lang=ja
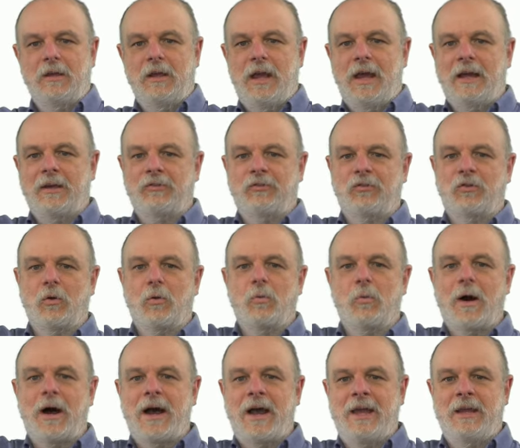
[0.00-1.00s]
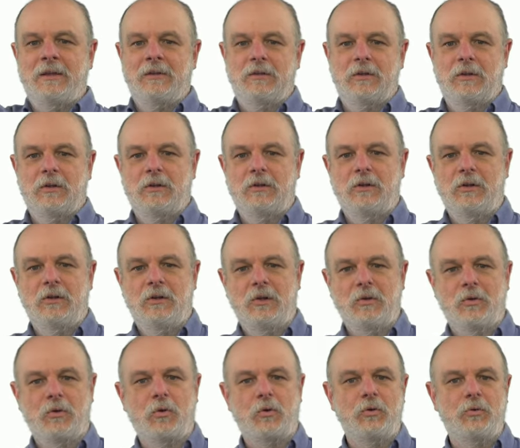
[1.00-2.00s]
x と y に
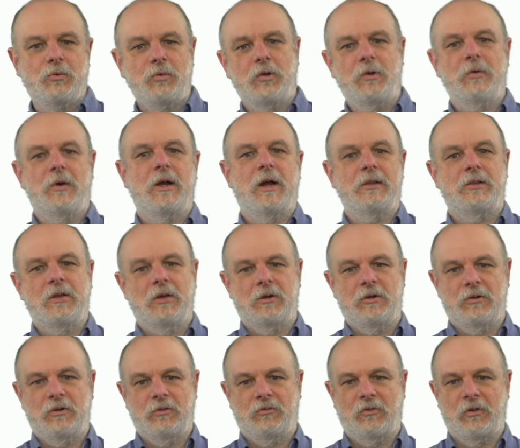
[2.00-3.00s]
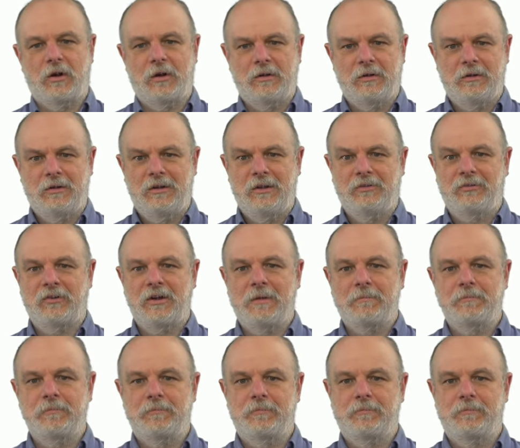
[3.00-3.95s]
はこういうふうには書いてあるんですよですね。